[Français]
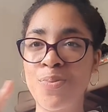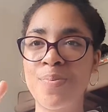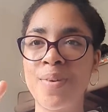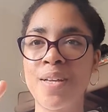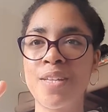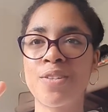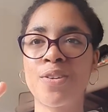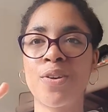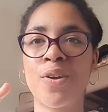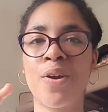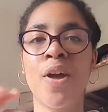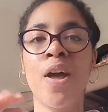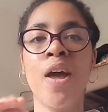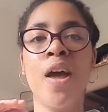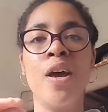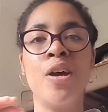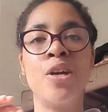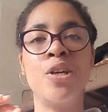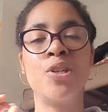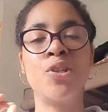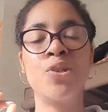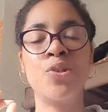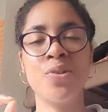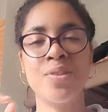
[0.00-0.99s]
Parce que
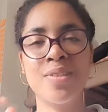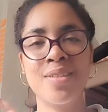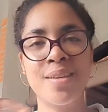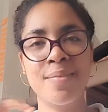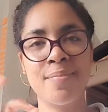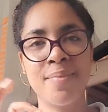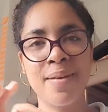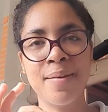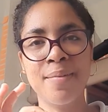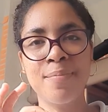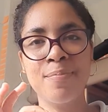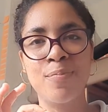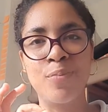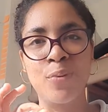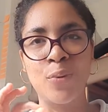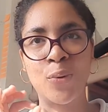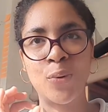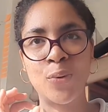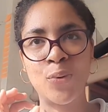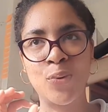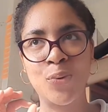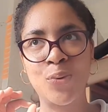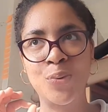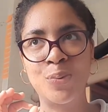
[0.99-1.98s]
je ne sais pas
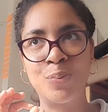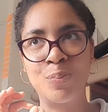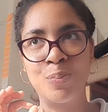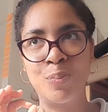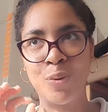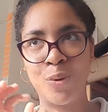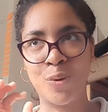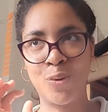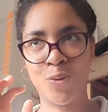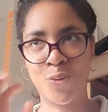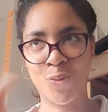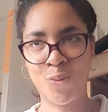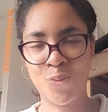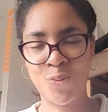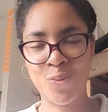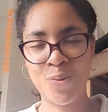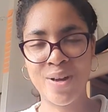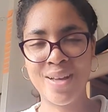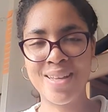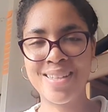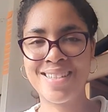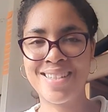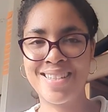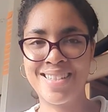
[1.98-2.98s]
pour, pour
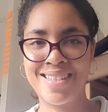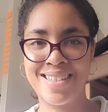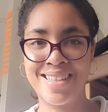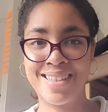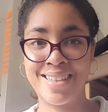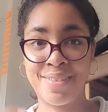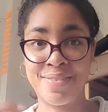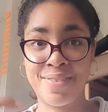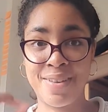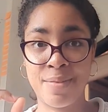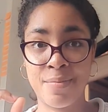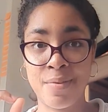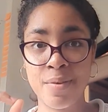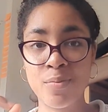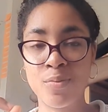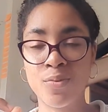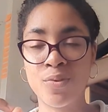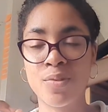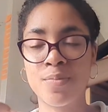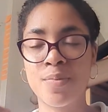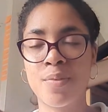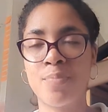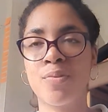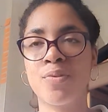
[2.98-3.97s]
toi si ça t'a fait la même
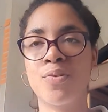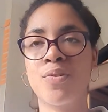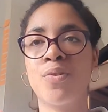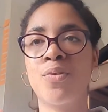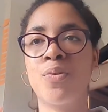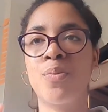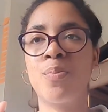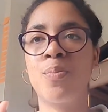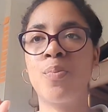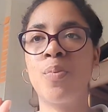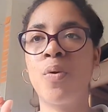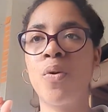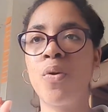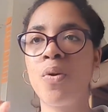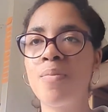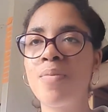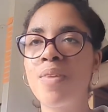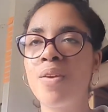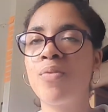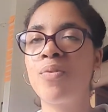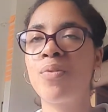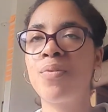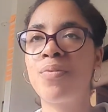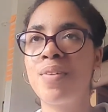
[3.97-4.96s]
chose, mais pendant le
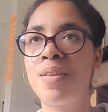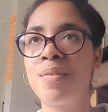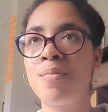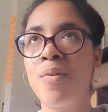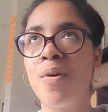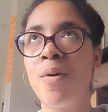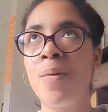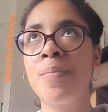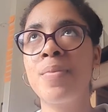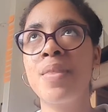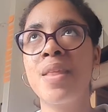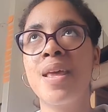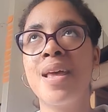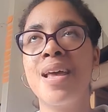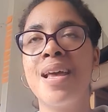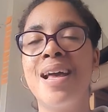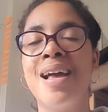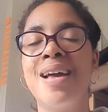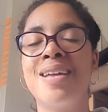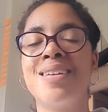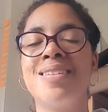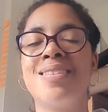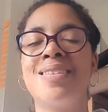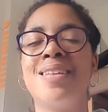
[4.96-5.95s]
premier confinement,
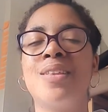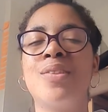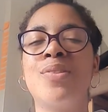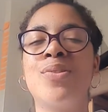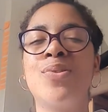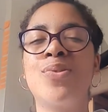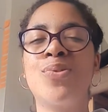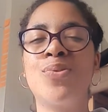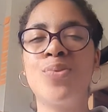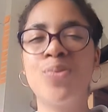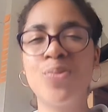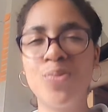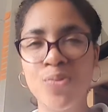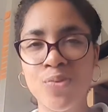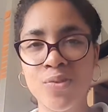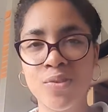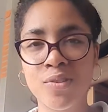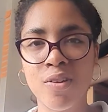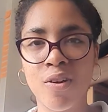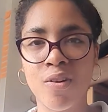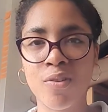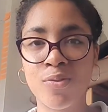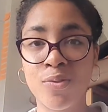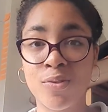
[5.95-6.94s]
j'étais tout le
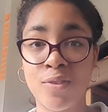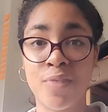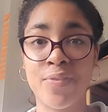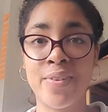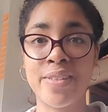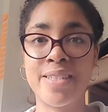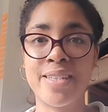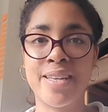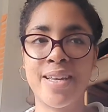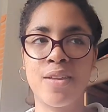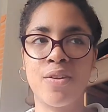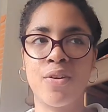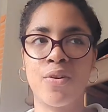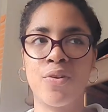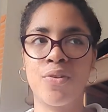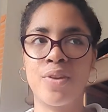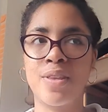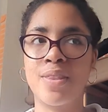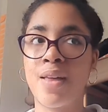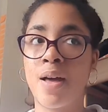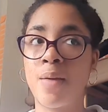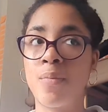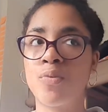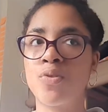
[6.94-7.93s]
temps, tout le temps fatiguée, alors que
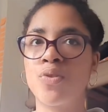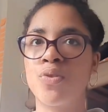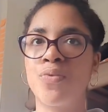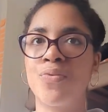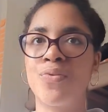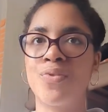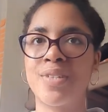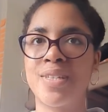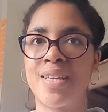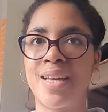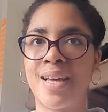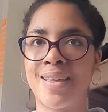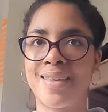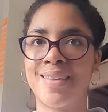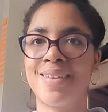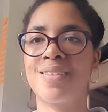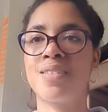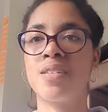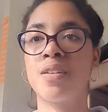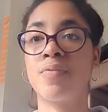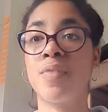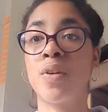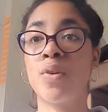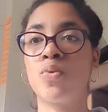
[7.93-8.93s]
littéralement, je ne faisais rien.
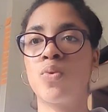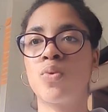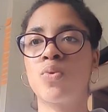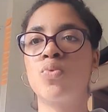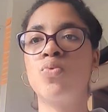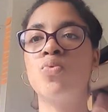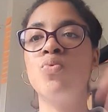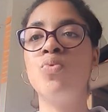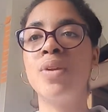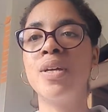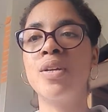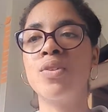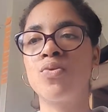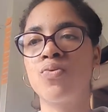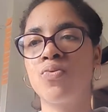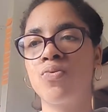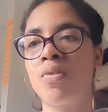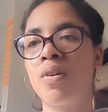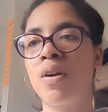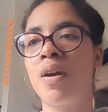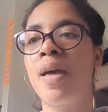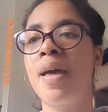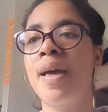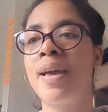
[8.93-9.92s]
J'avais cours tous les
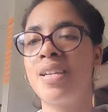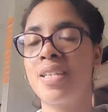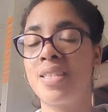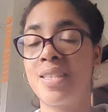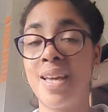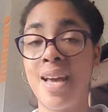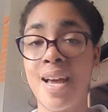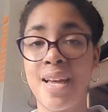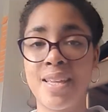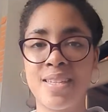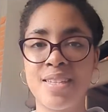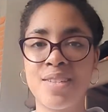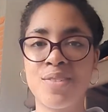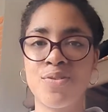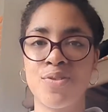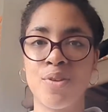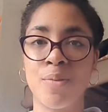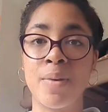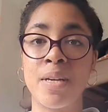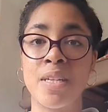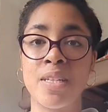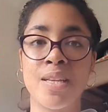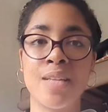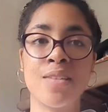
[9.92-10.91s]
jours. J'étais assise sur
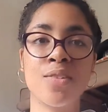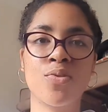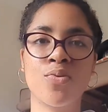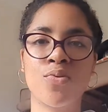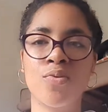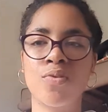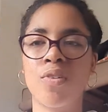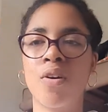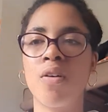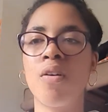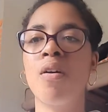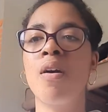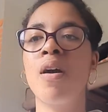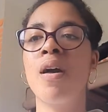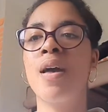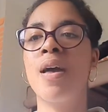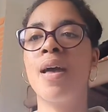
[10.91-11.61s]
ma chaise tout le temps.